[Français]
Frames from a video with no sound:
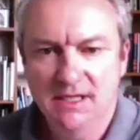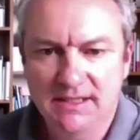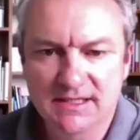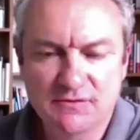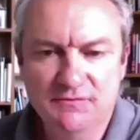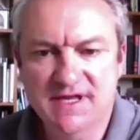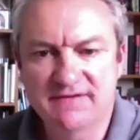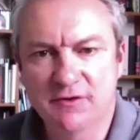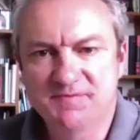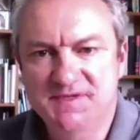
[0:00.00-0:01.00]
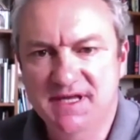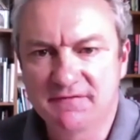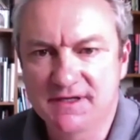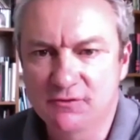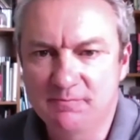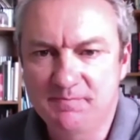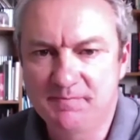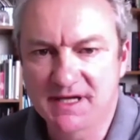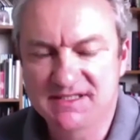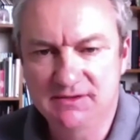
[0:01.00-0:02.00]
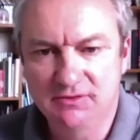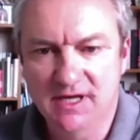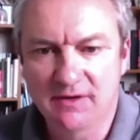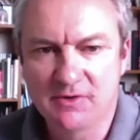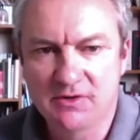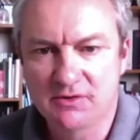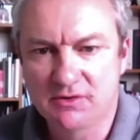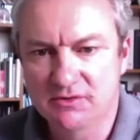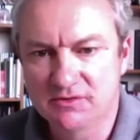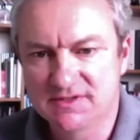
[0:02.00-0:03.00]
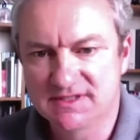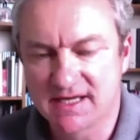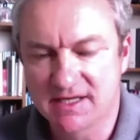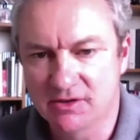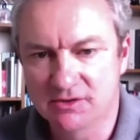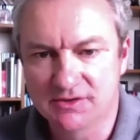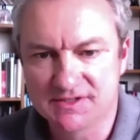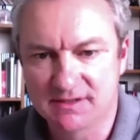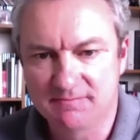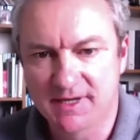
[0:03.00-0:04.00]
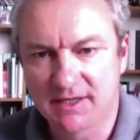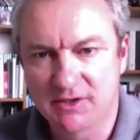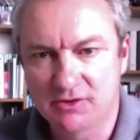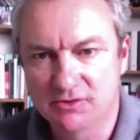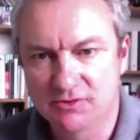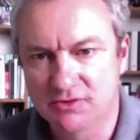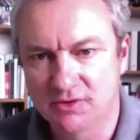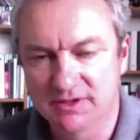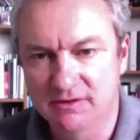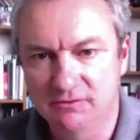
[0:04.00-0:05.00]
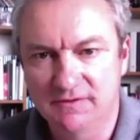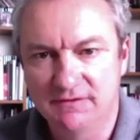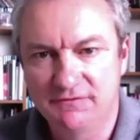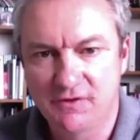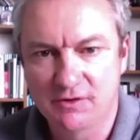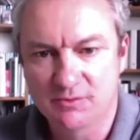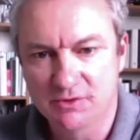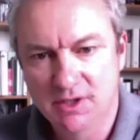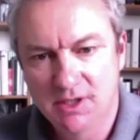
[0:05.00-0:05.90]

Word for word: Qu'est-ce que vous avez observé de particulièrement euh, saillant dans cette période, dans des nouvelles formes